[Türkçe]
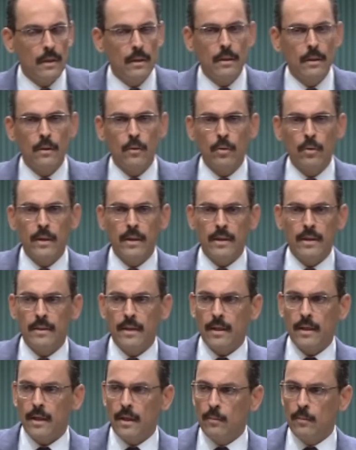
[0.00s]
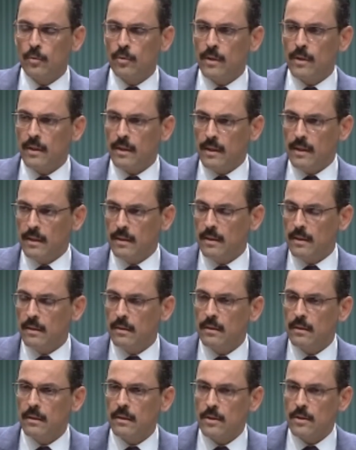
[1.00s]
e, olaya derhal müdahale
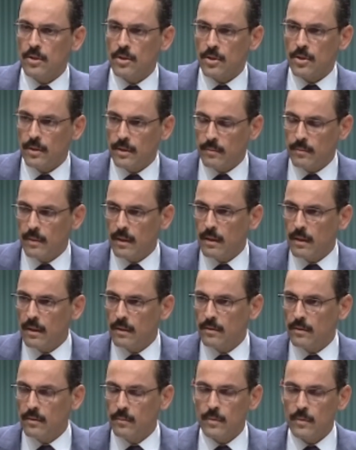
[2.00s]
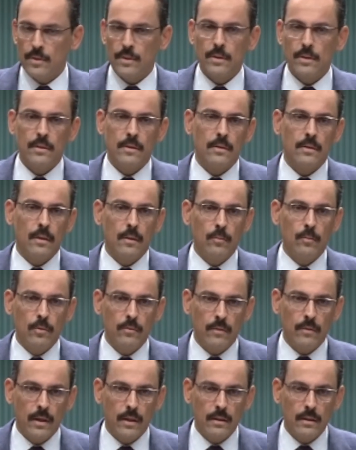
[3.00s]
edildi. İçişleri Bakanlığımız,
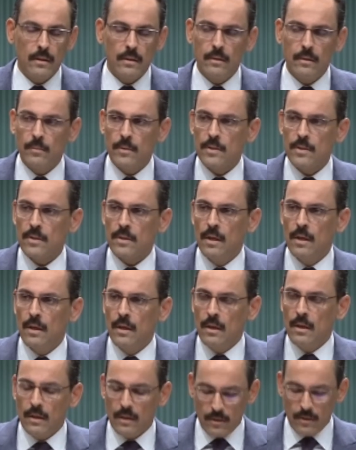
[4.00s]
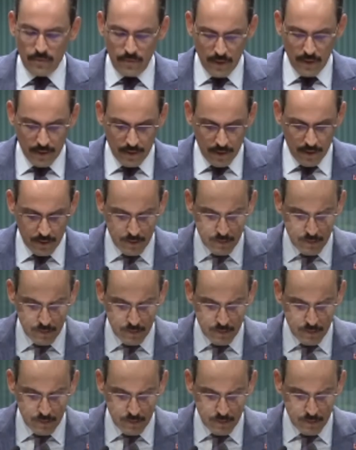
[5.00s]
İstanbul Valiliğimiz, itfaiye